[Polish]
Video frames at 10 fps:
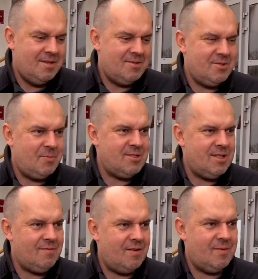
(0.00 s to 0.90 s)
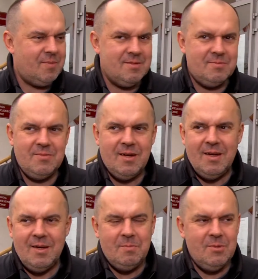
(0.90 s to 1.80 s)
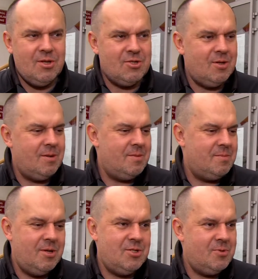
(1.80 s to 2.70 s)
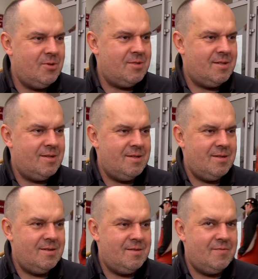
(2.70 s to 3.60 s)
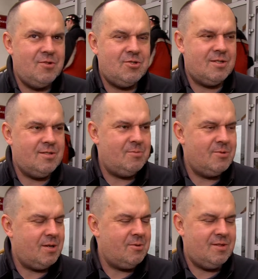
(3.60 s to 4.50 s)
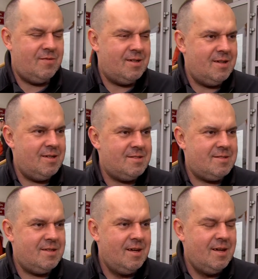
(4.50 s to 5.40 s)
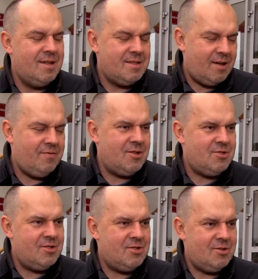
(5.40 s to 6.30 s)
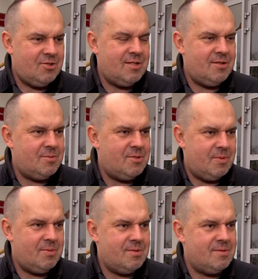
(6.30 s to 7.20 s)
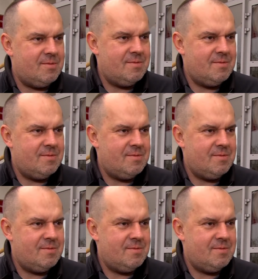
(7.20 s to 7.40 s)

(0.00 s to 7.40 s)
No to jest podstawa, wie pan. Myślę, że 5 minut e, wyjścia z domu i zagłosowania jest tak ważne, że to trzeba zrobić po prostu.